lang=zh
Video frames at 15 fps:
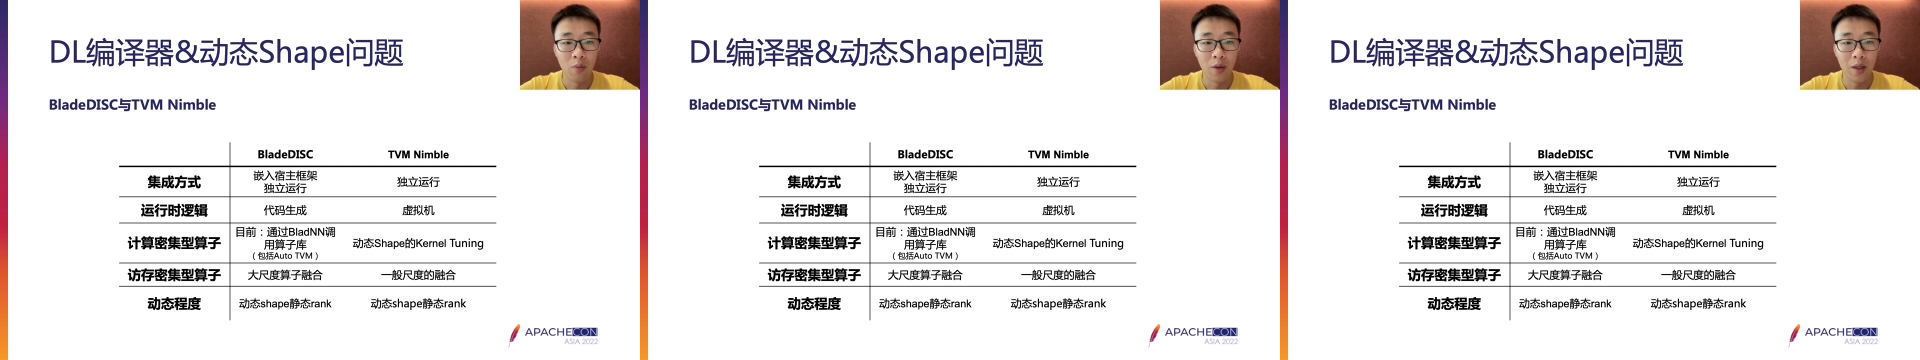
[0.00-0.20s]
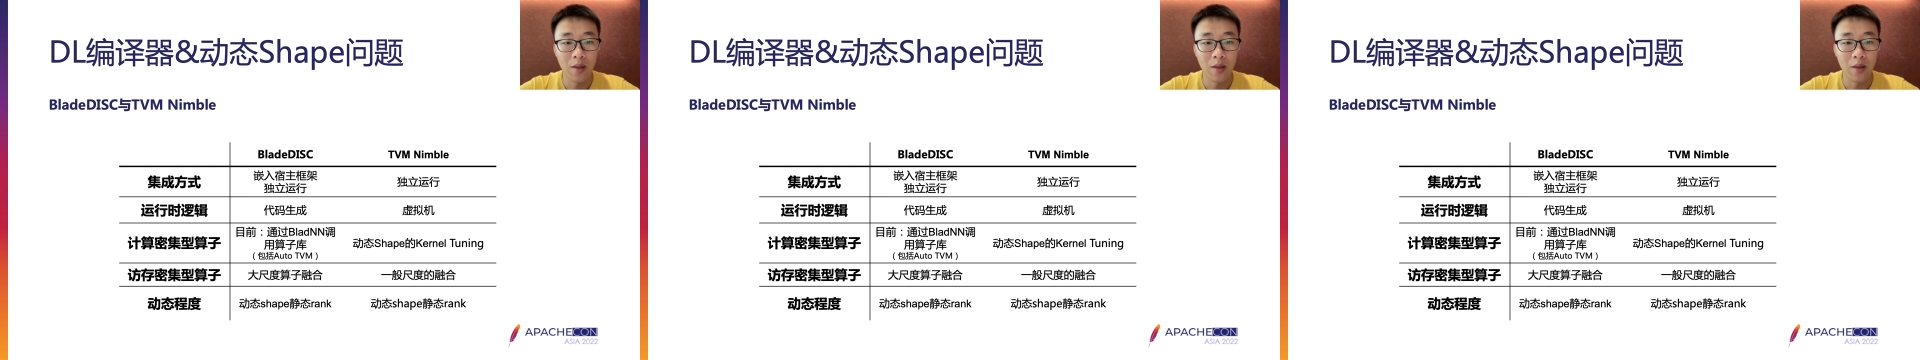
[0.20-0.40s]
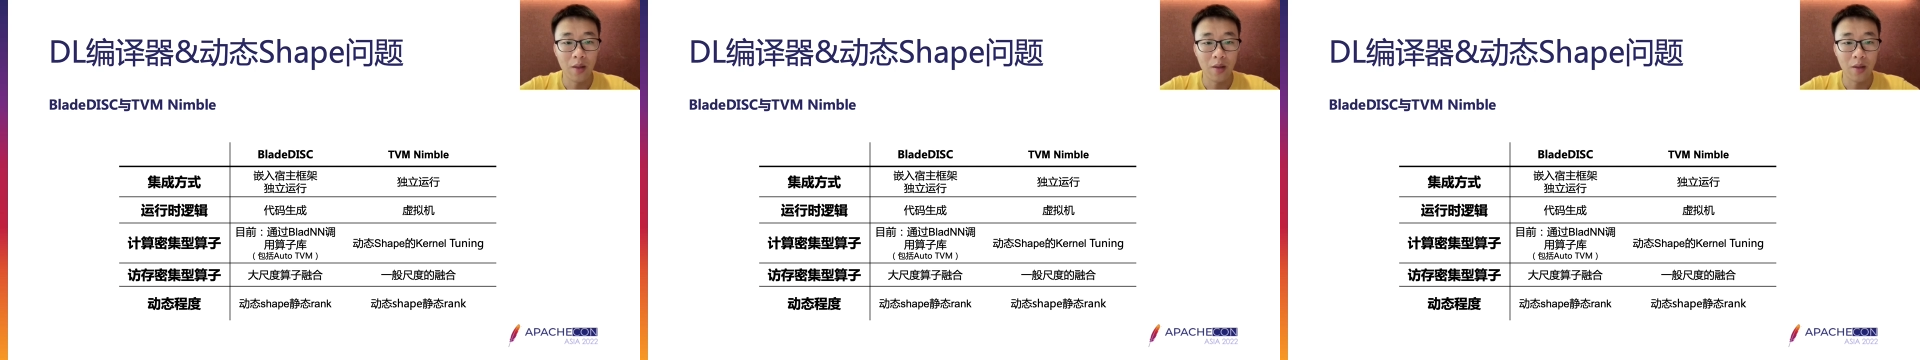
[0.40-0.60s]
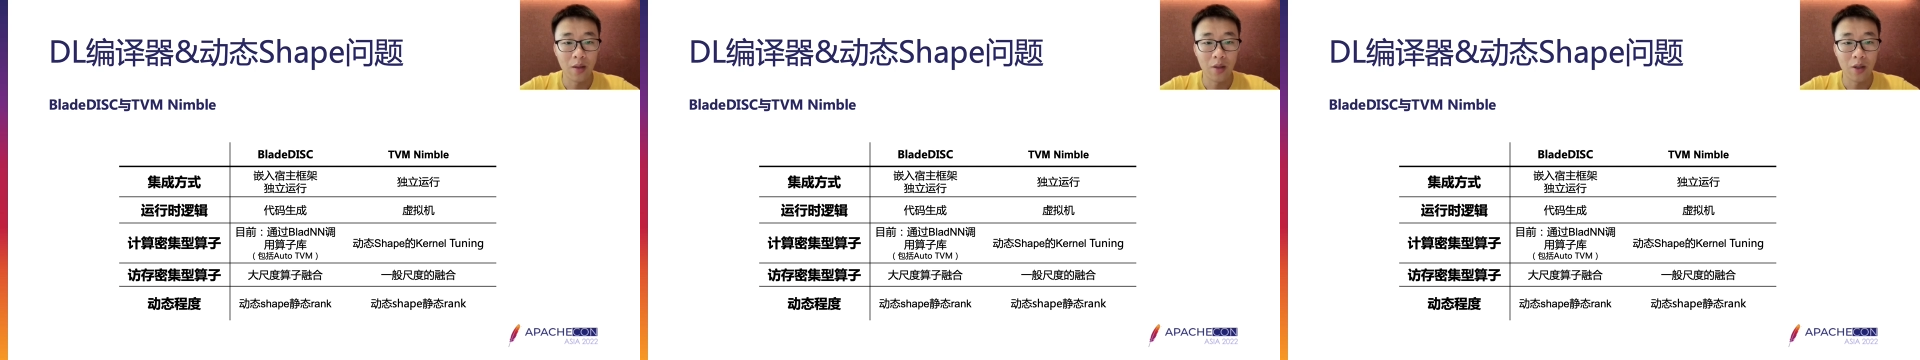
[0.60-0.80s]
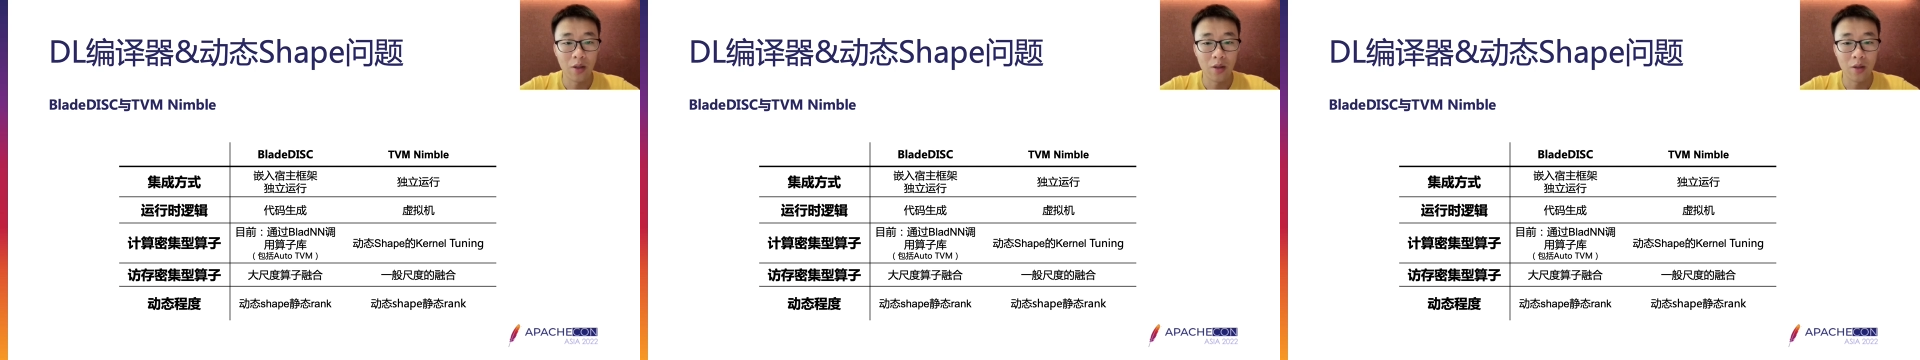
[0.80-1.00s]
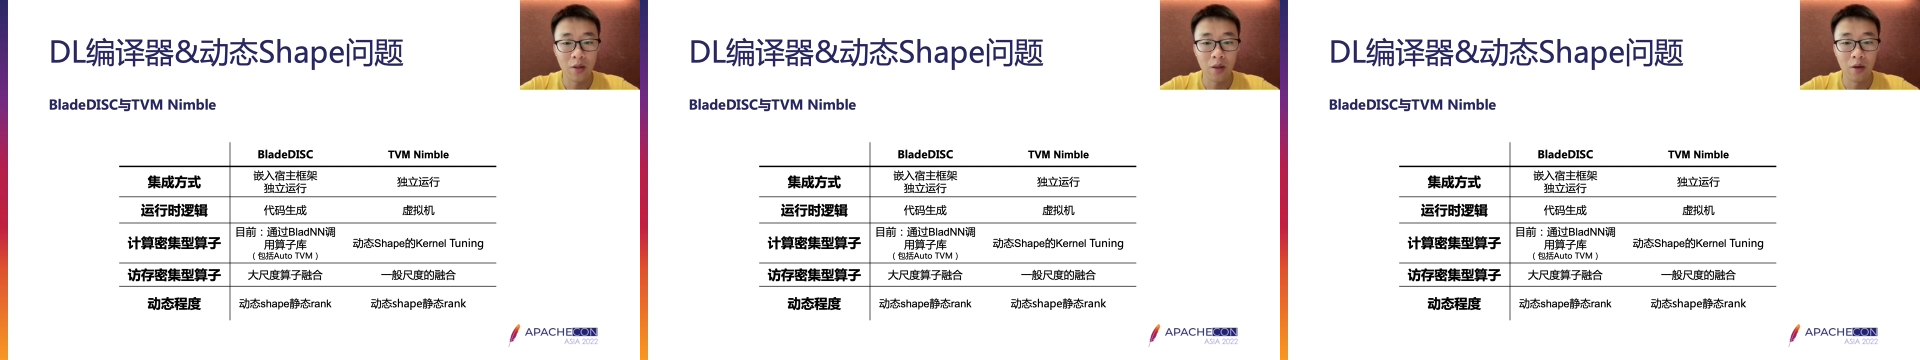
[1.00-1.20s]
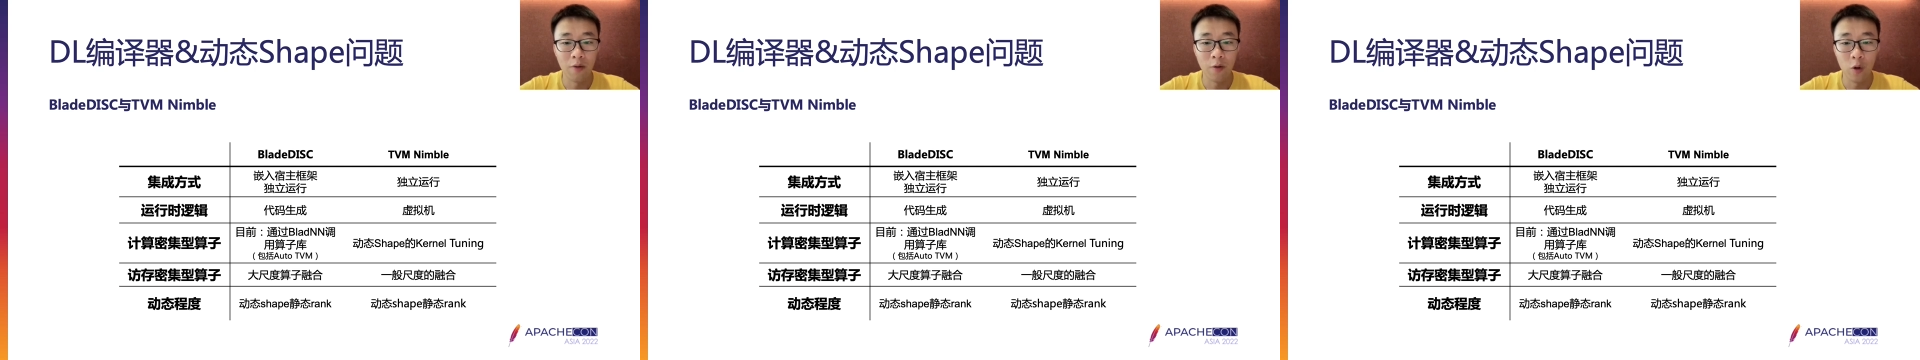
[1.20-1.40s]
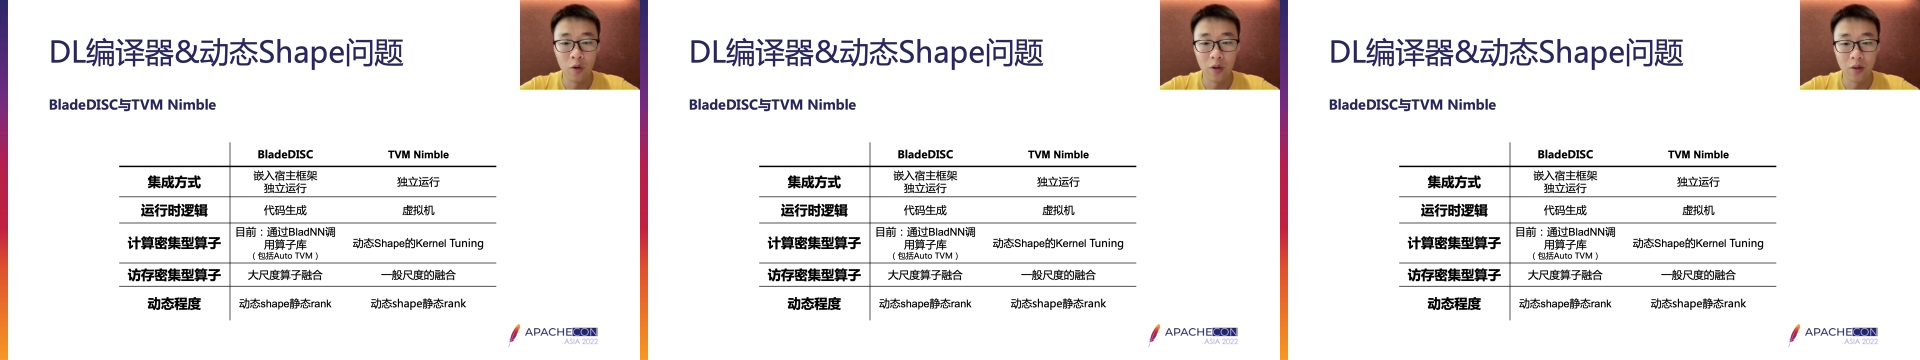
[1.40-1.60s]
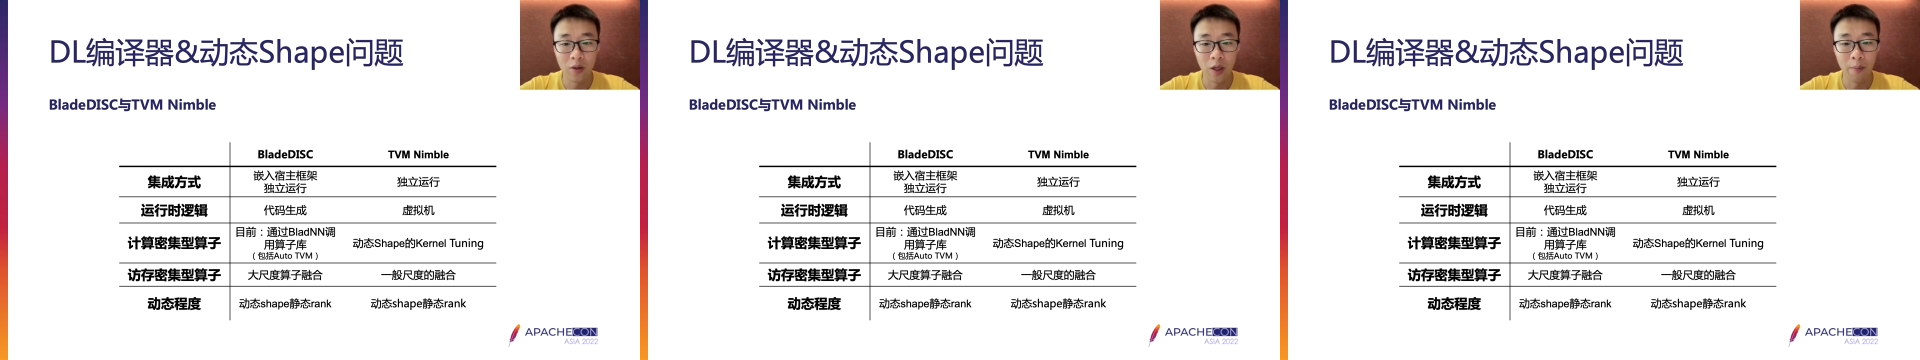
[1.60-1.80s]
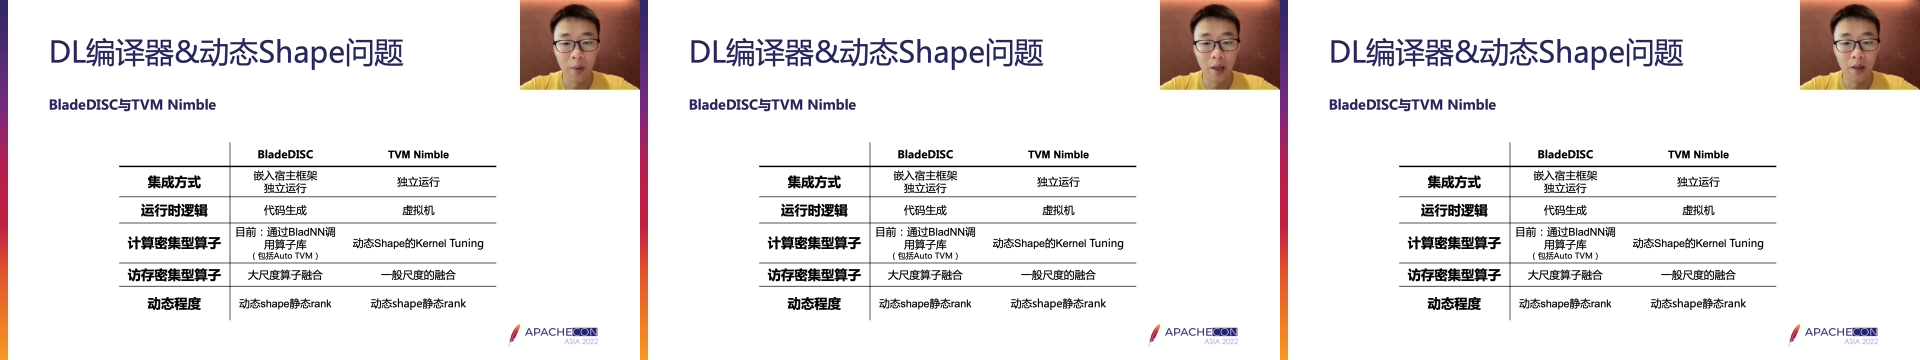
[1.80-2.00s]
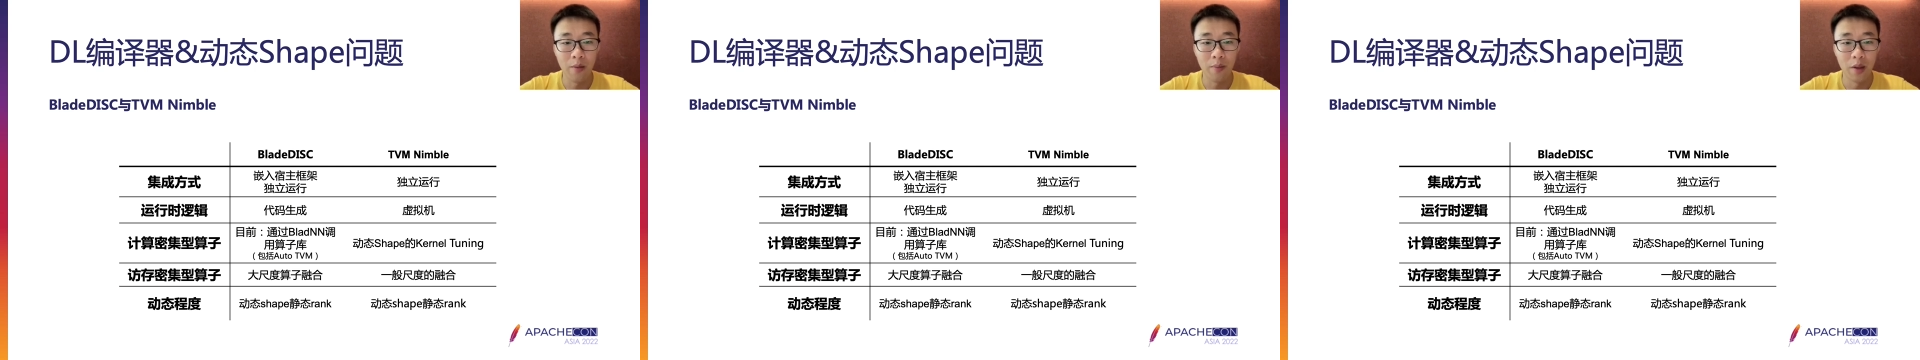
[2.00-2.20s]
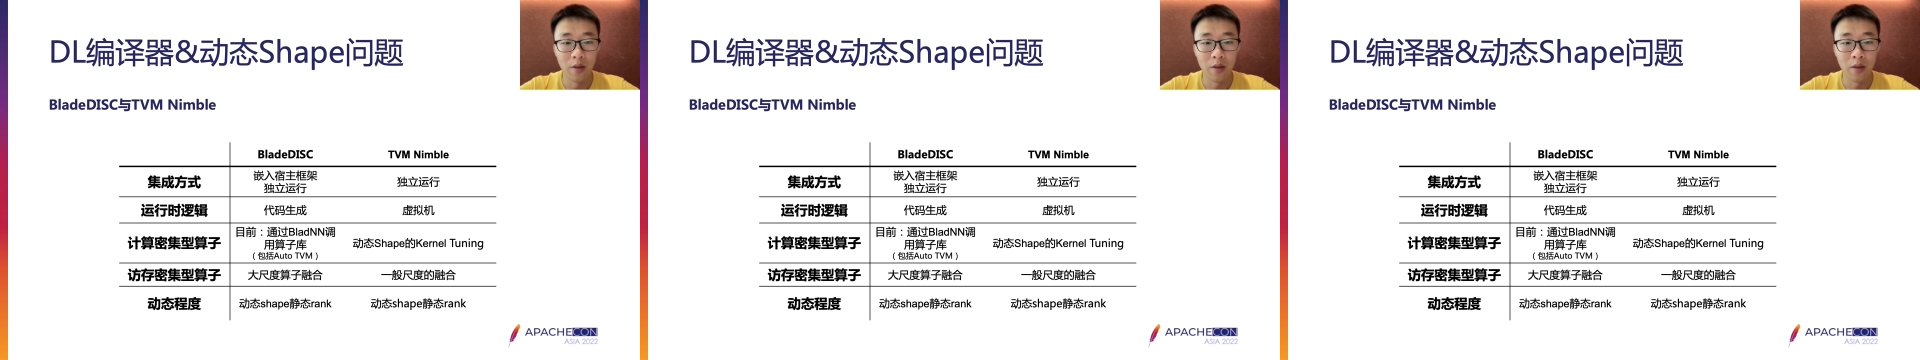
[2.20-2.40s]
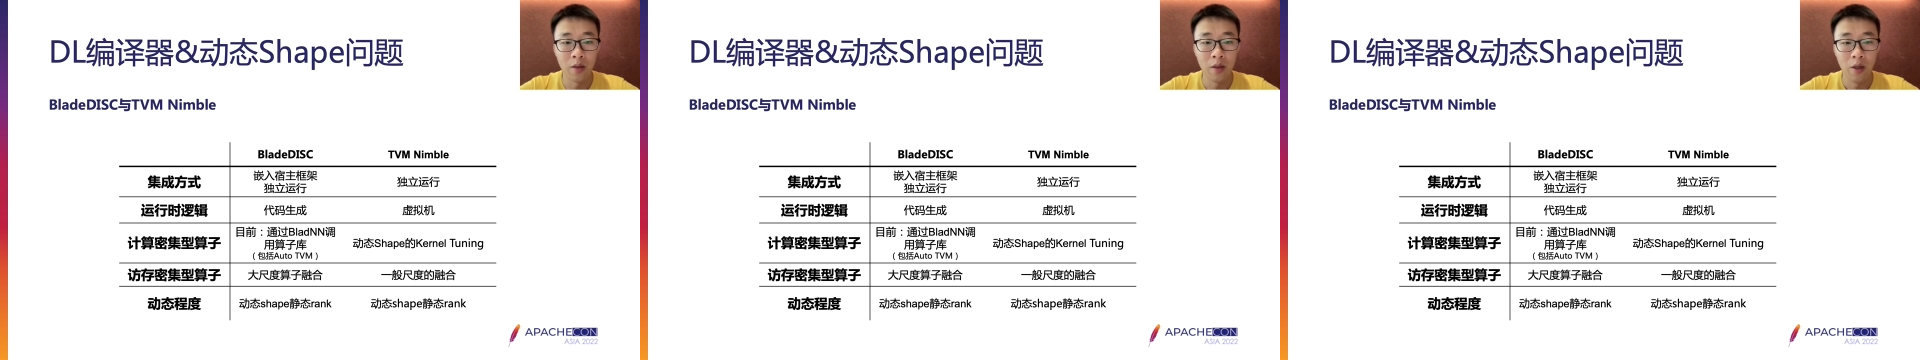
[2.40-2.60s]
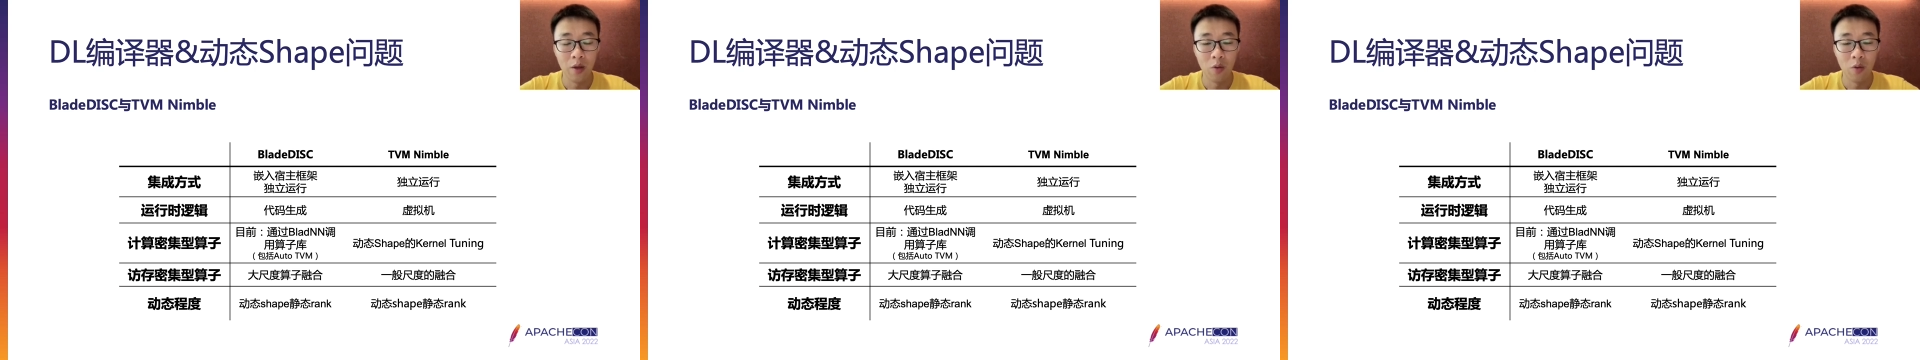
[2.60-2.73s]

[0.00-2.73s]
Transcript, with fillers: BladeDISC 其实更 focus 在编译本身，